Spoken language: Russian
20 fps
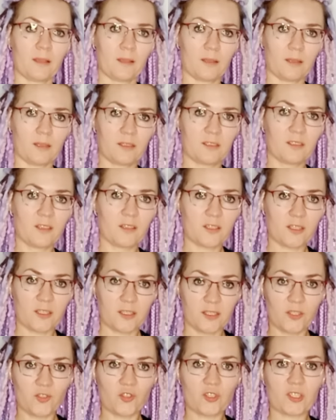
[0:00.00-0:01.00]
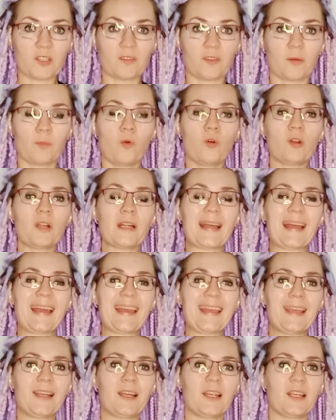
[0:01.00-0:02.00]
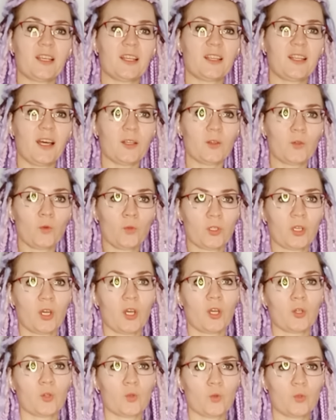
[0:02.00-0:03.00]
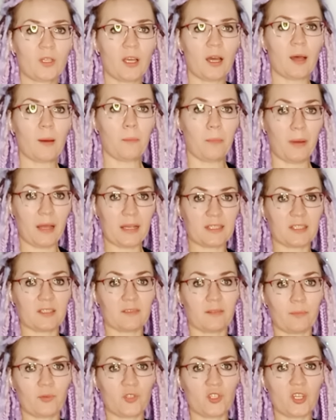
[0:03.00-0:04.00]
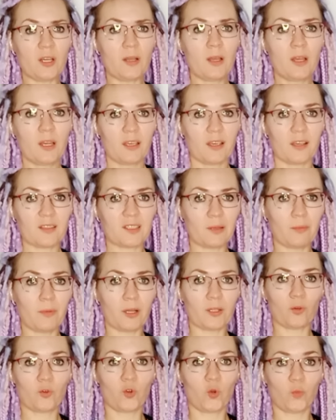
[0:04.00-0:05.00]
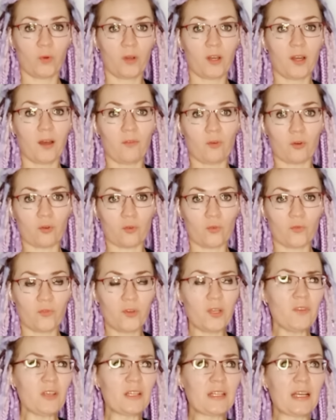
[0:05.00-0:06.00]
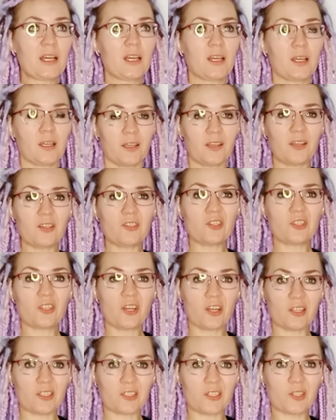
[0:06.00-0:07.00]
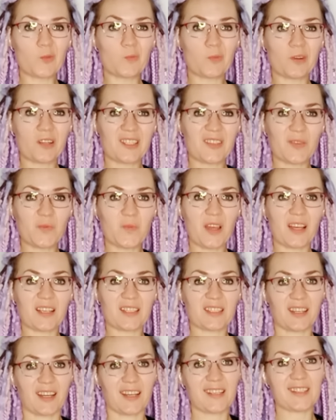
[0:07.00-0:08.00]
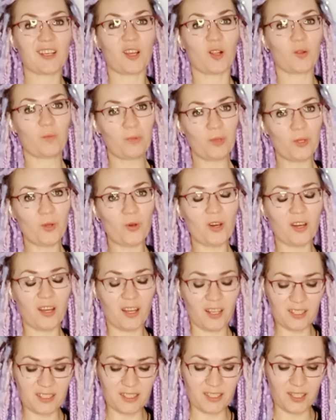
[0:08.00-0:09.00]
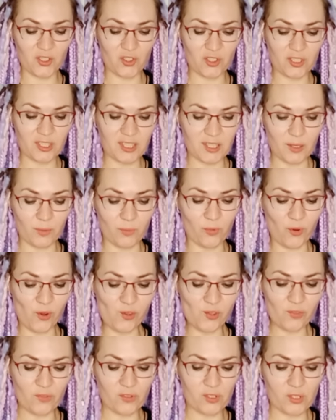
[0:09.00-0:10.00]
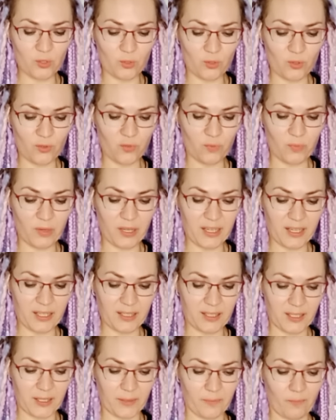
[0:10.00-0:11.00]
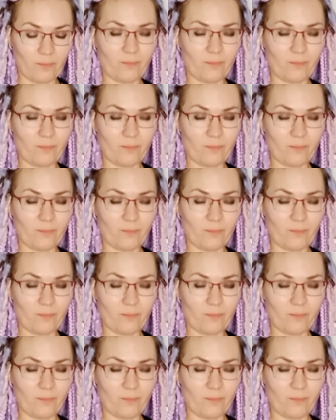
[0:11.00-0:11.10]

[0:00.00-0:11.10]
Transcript: из нарциссического морока или не дадут туда пасть. Вообще, я сама такую поговорку вывела. Если нарцисс про тебя сказал плохо, значит с тобой все в порядке.